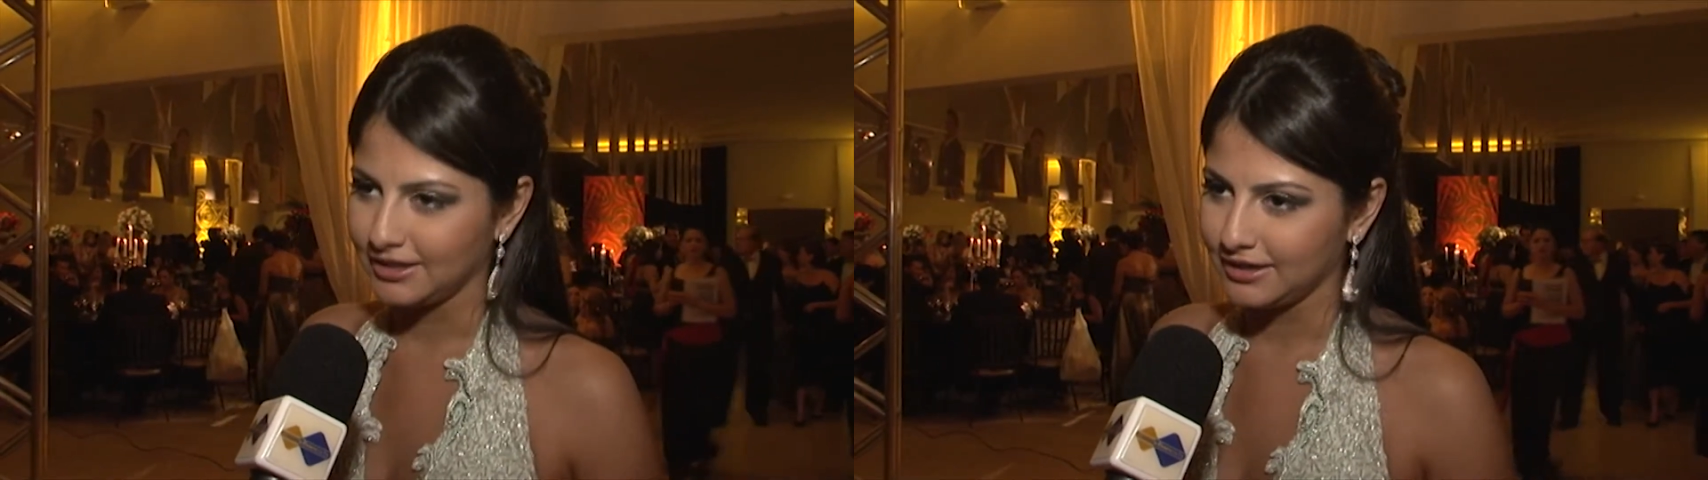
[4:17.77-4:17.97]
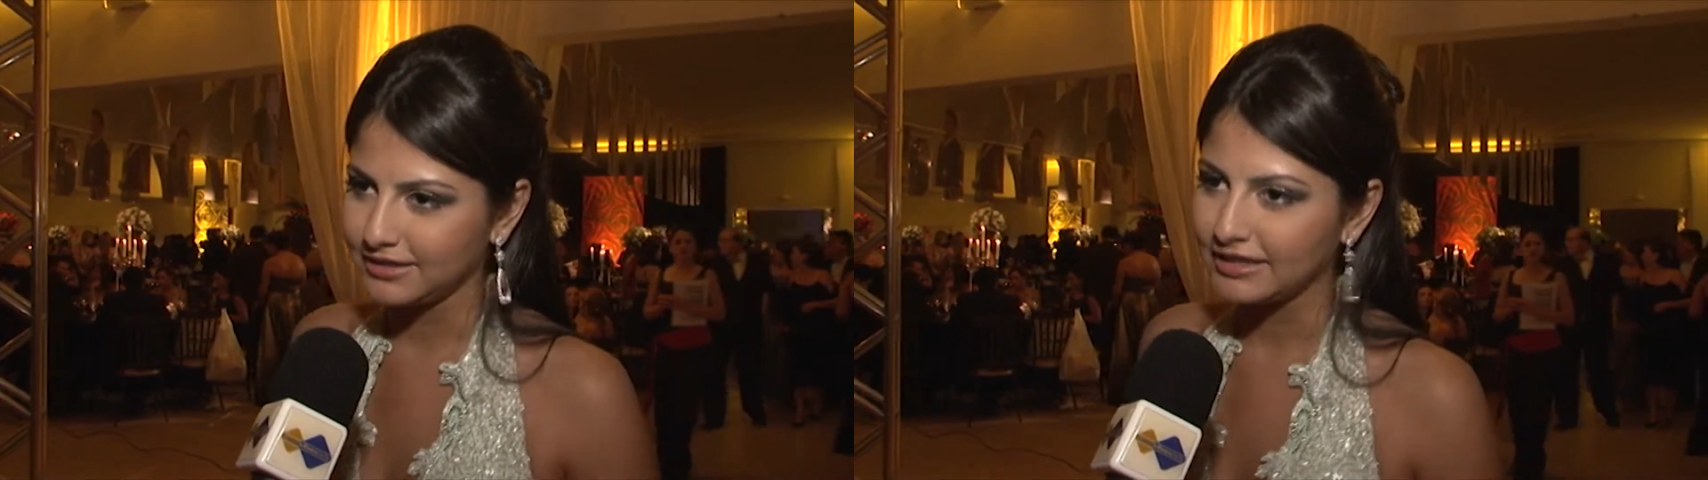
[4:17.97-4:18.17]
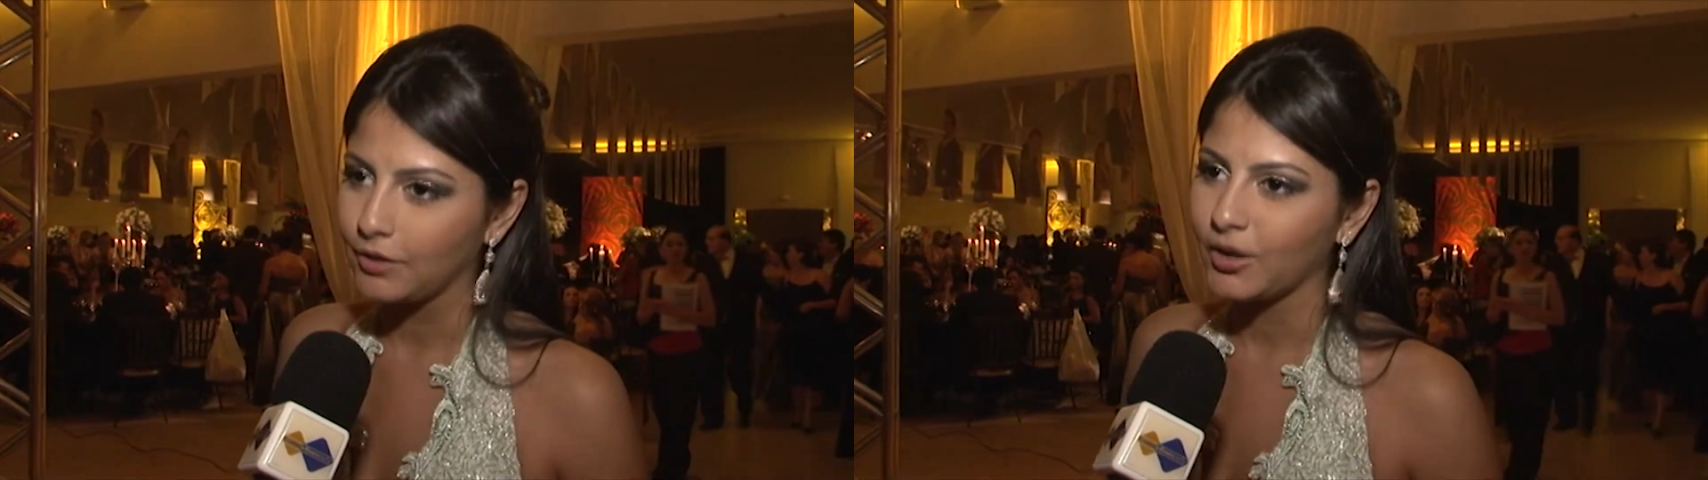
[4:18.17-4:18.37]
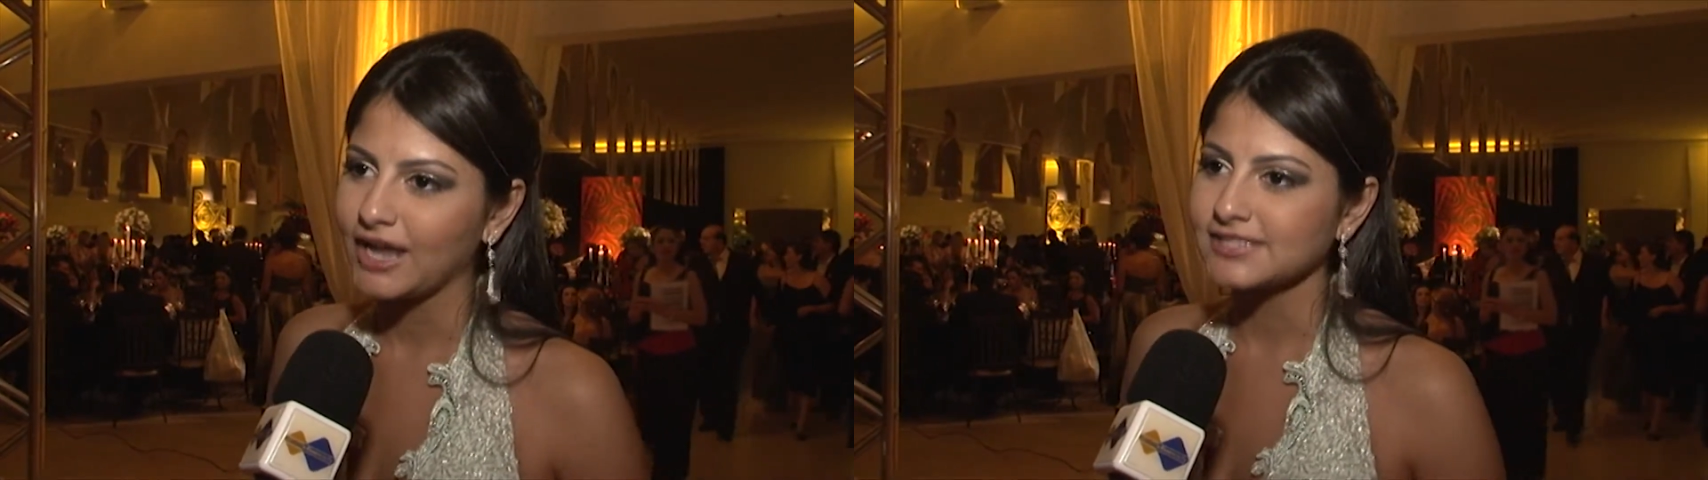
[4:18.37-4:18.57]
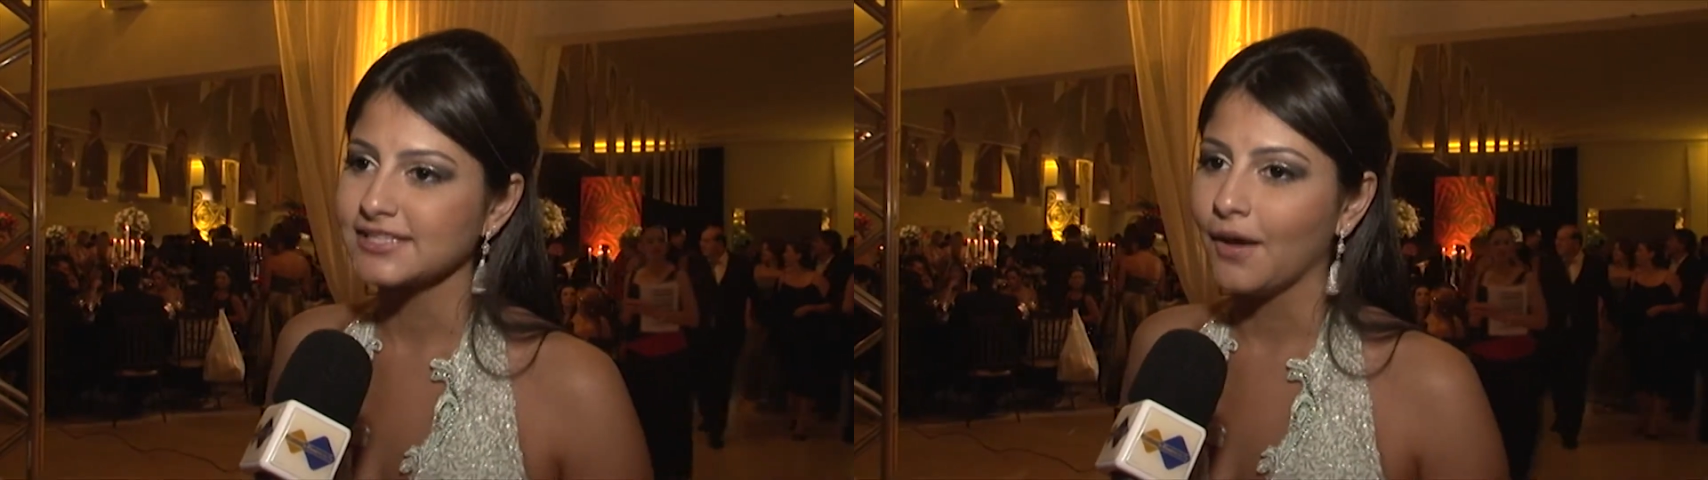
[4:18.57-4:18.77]
da, da,
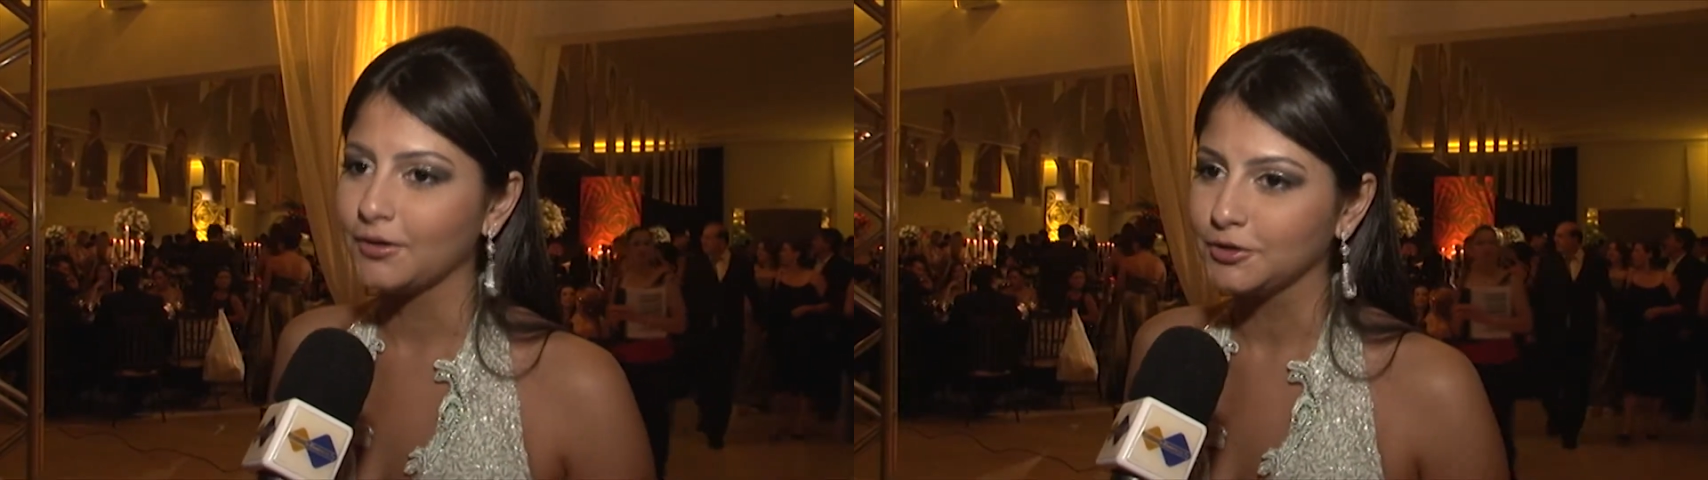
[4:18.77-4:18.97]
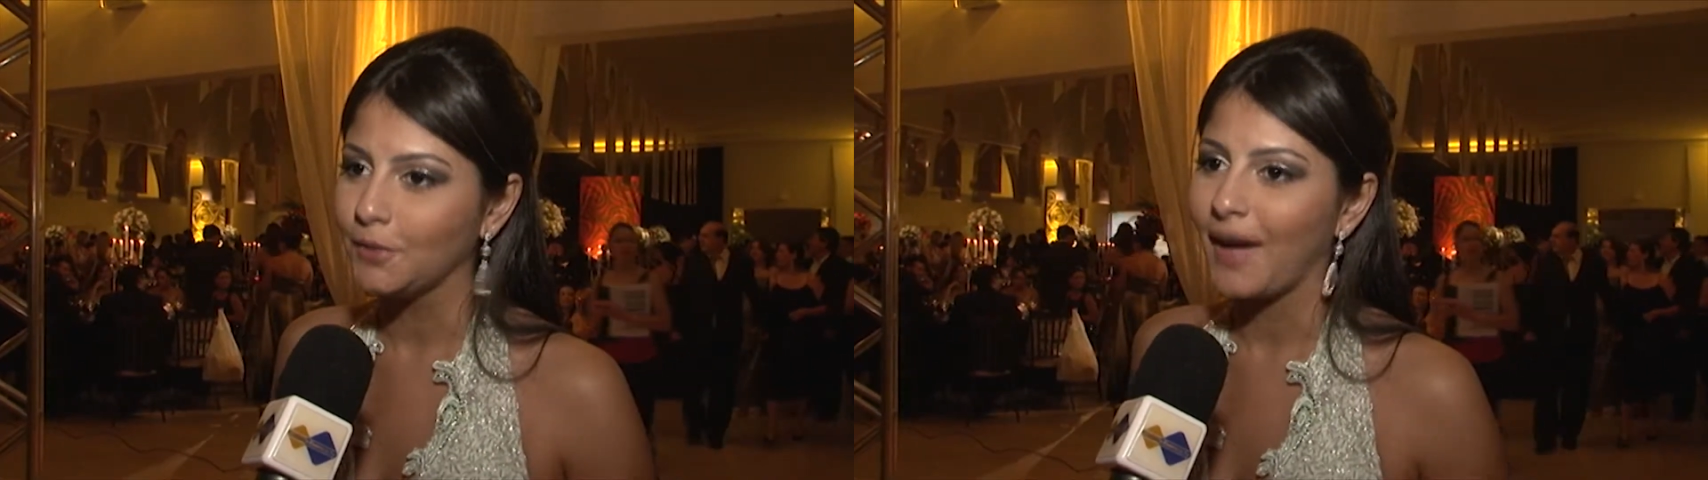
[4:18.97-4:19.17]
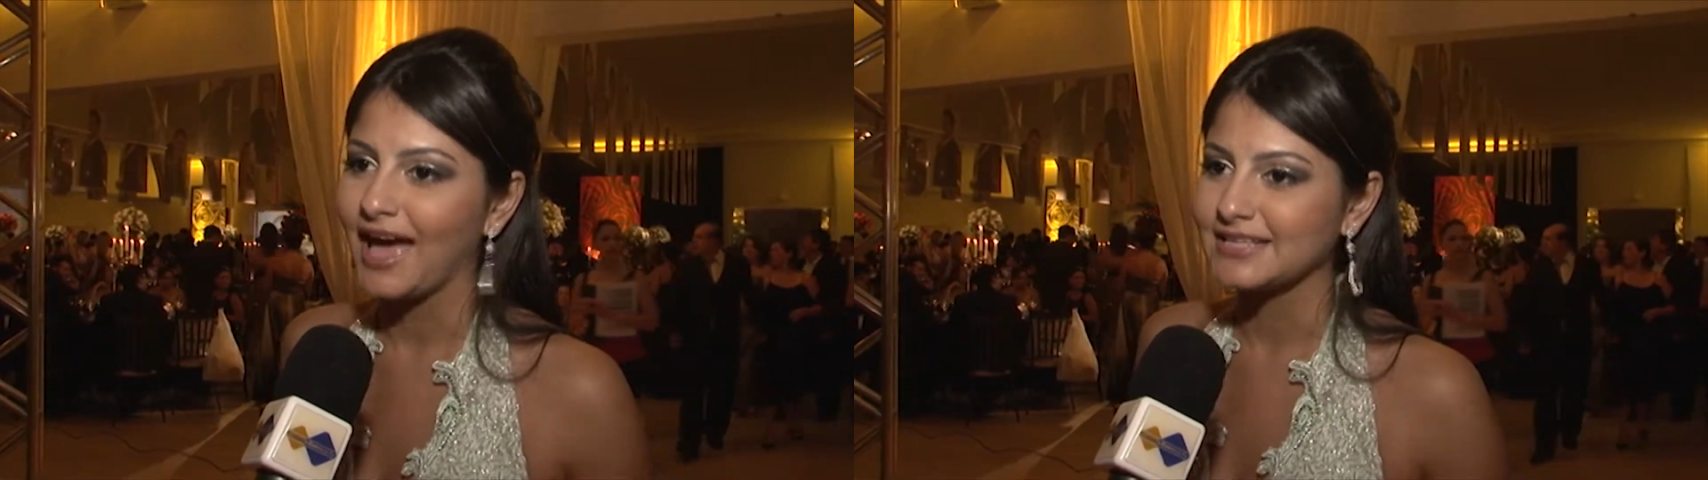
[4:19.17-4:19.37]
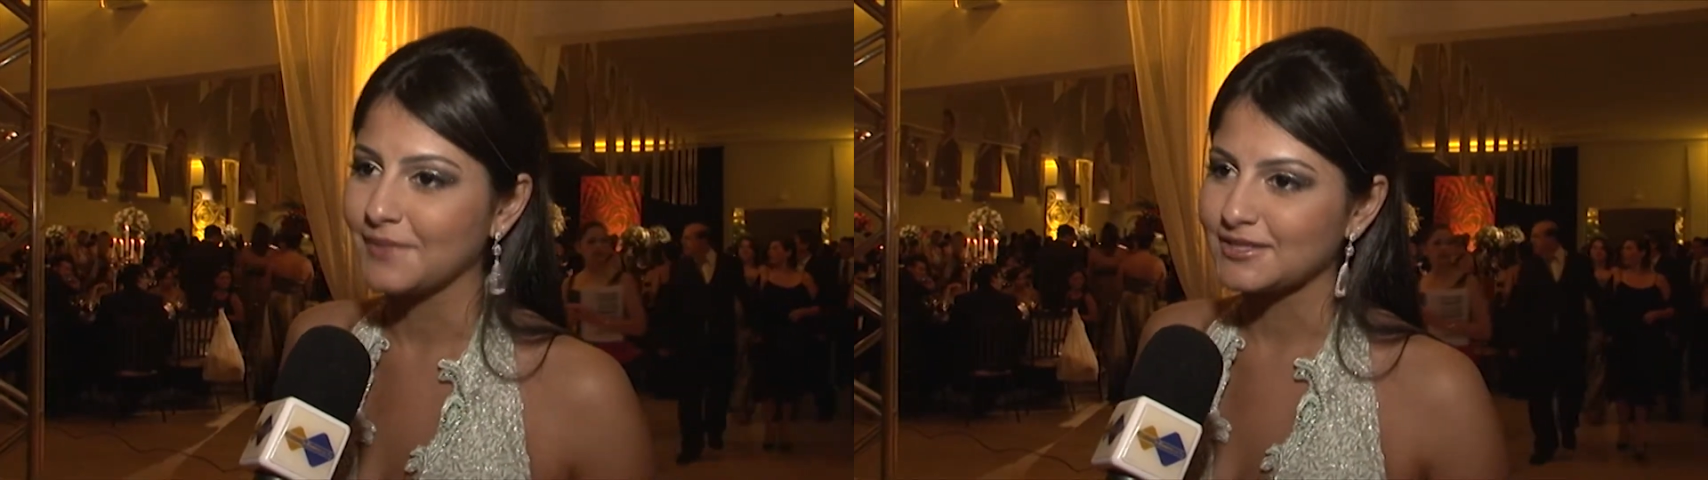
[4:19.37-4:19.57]
decoração e tudo mais.